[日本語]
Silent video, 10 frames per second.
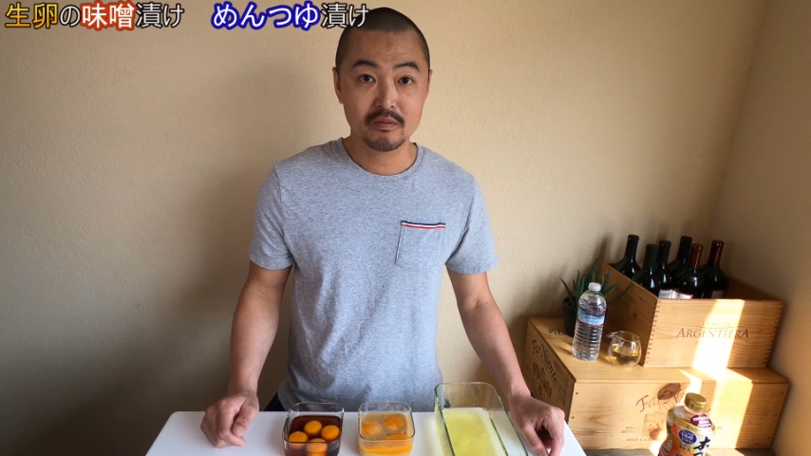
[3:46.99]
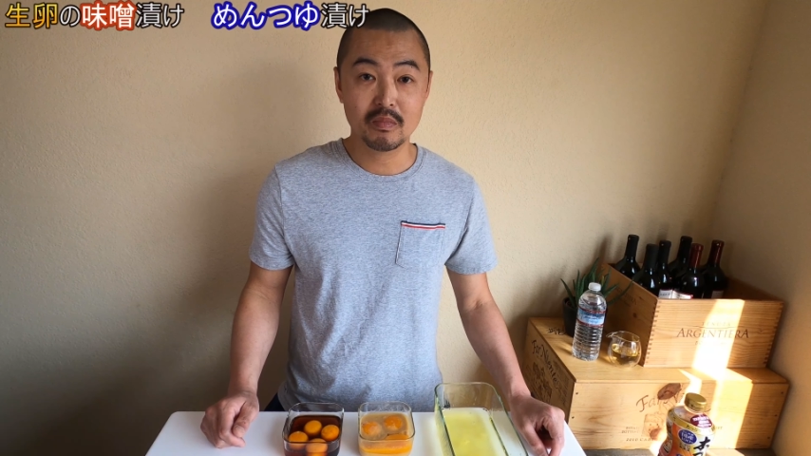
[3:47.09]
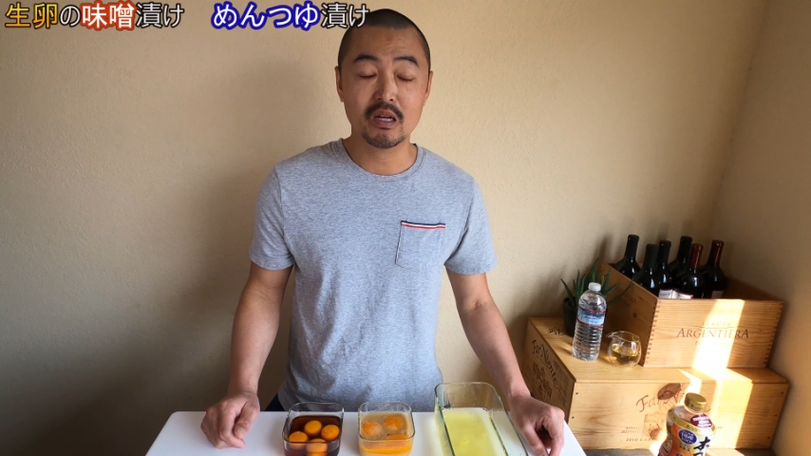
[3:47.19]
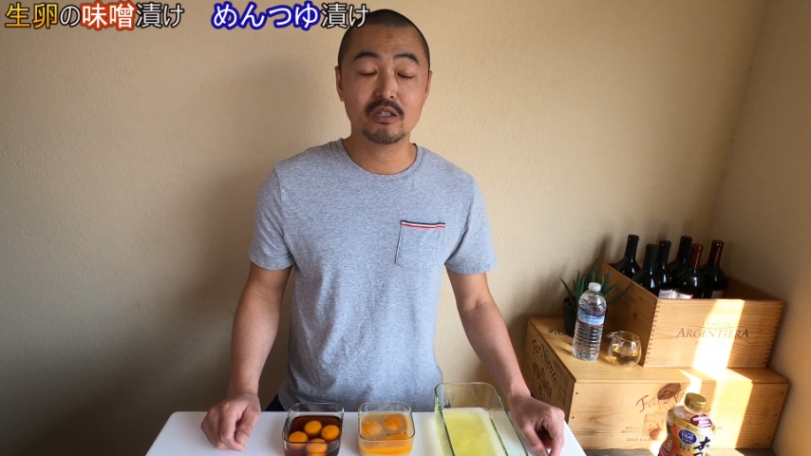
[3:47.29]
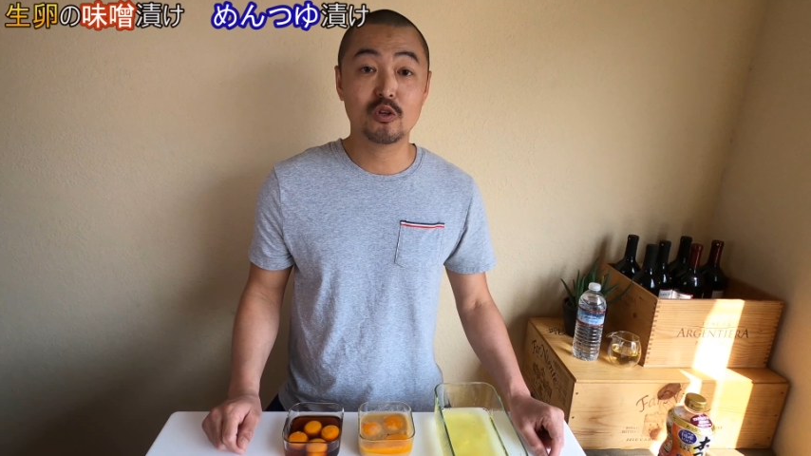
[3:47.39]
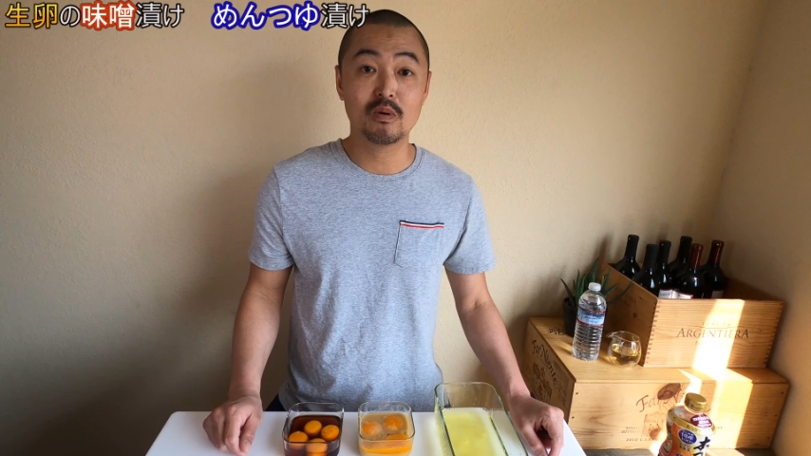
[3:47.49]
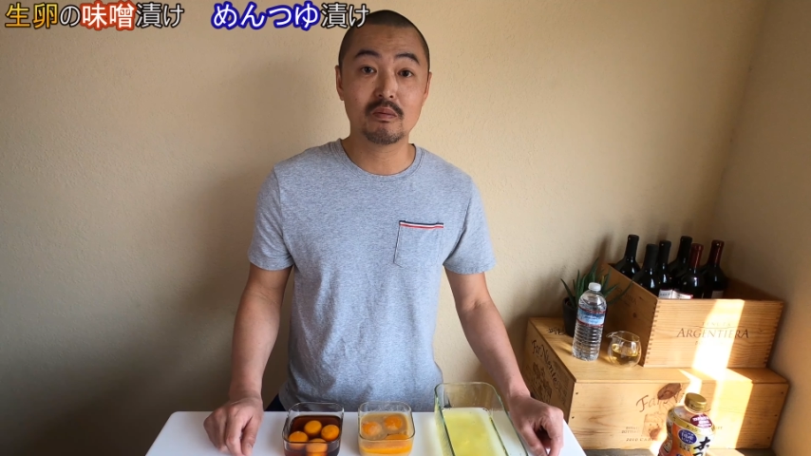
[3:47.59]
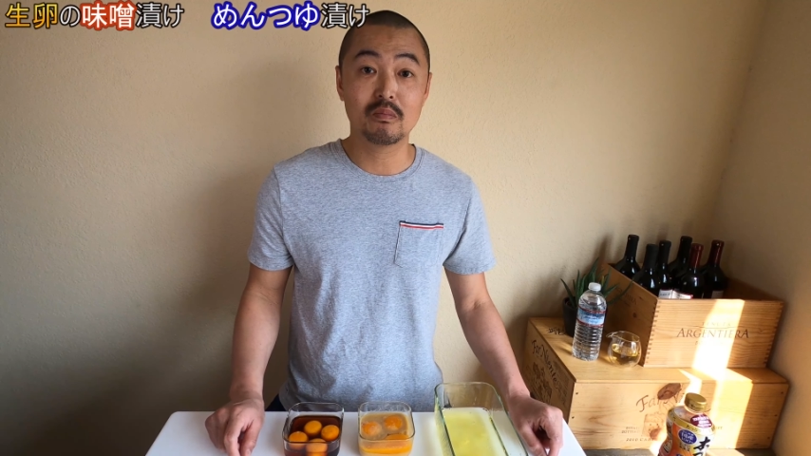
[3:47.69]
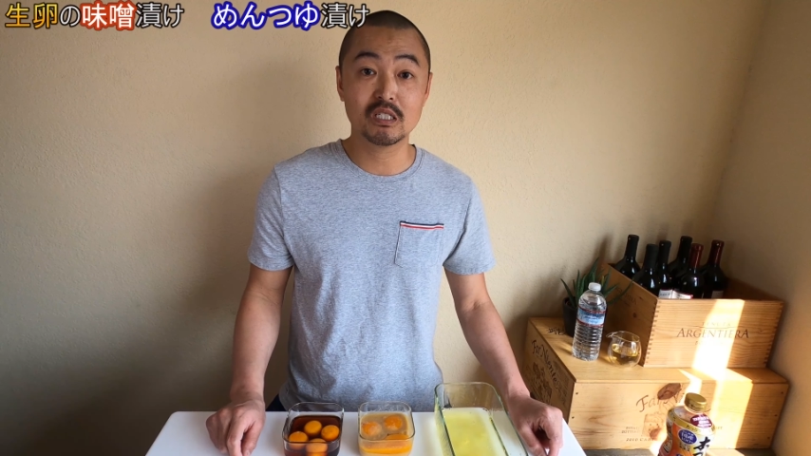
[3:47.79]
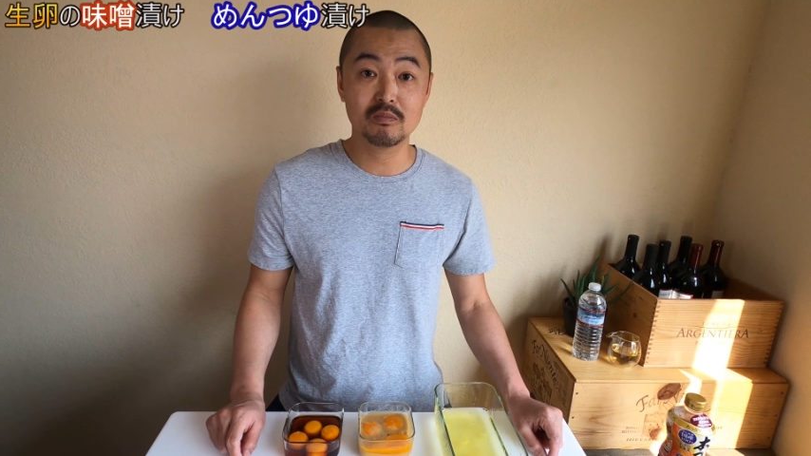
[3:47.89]
まあ一
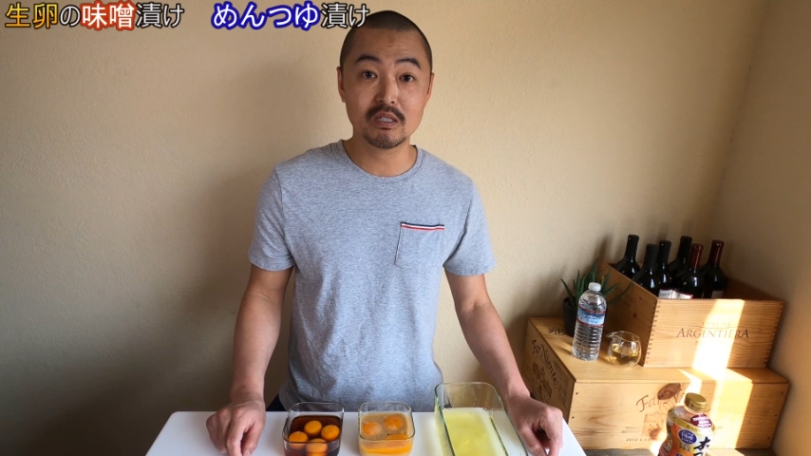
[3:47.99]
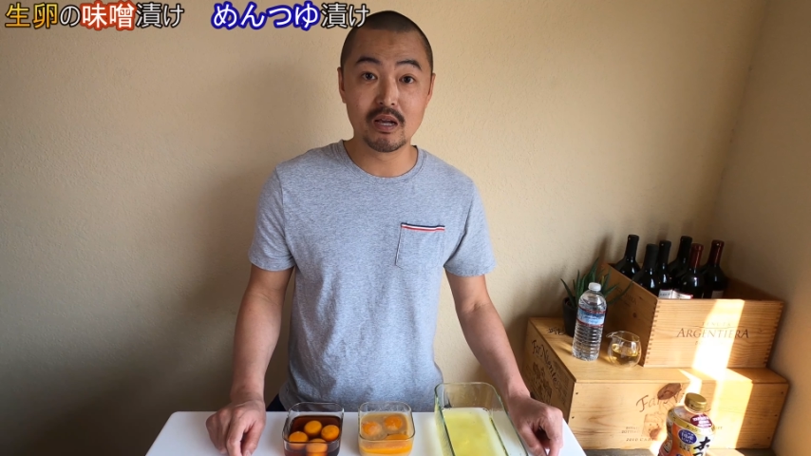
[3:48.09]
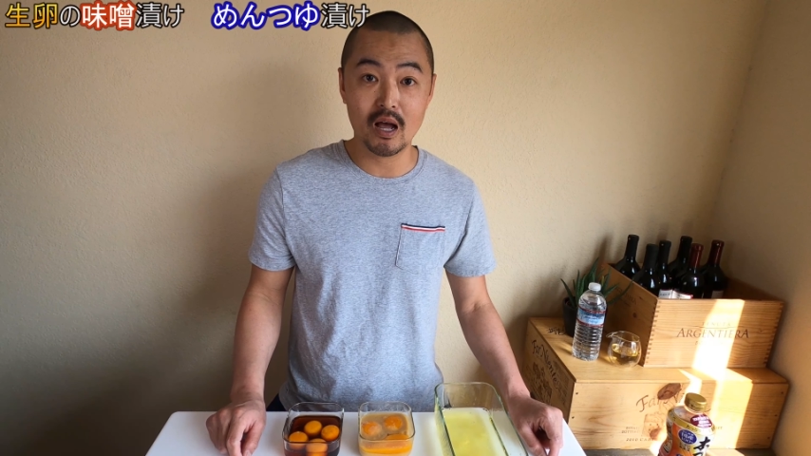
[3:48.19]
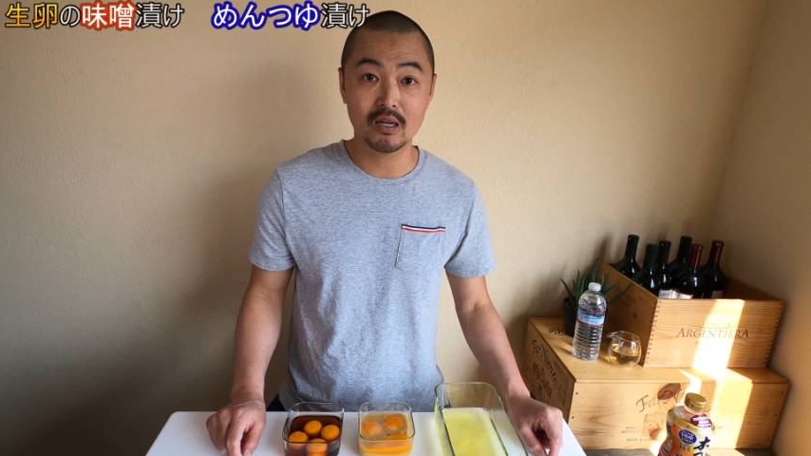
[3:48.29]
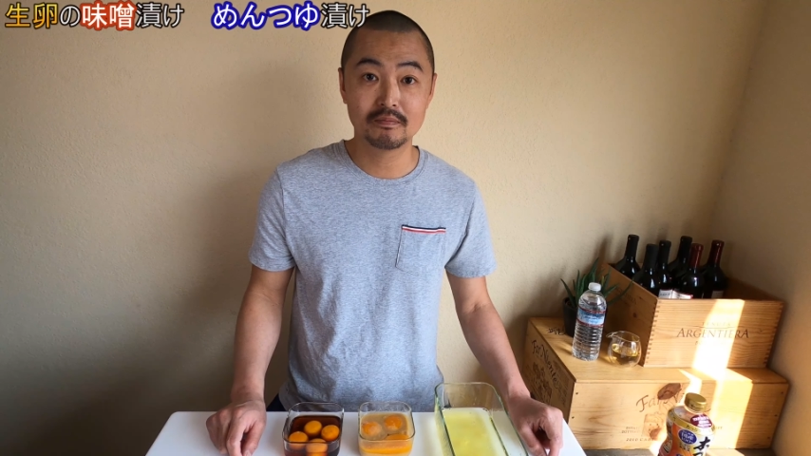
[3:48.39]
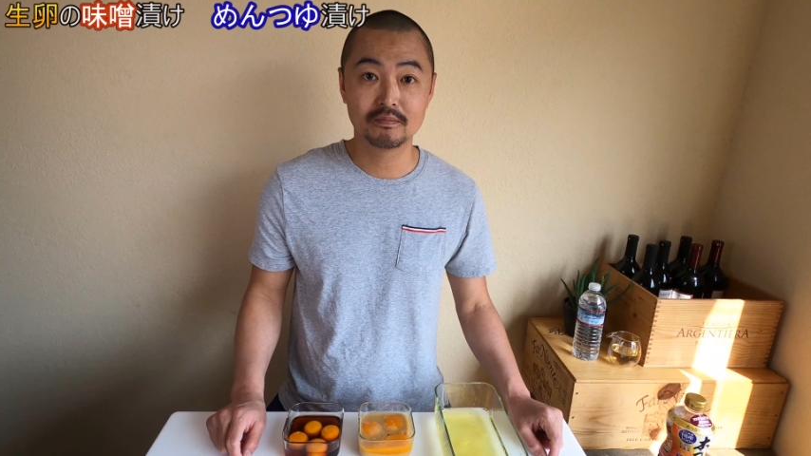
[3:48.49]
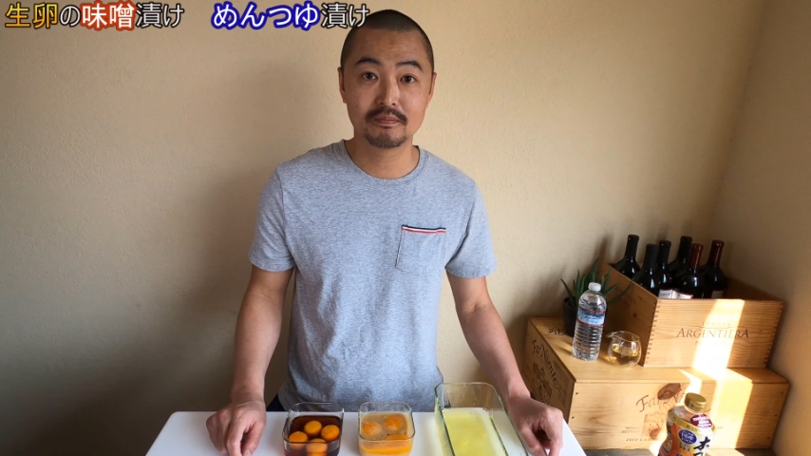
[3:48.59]
晩待ちますか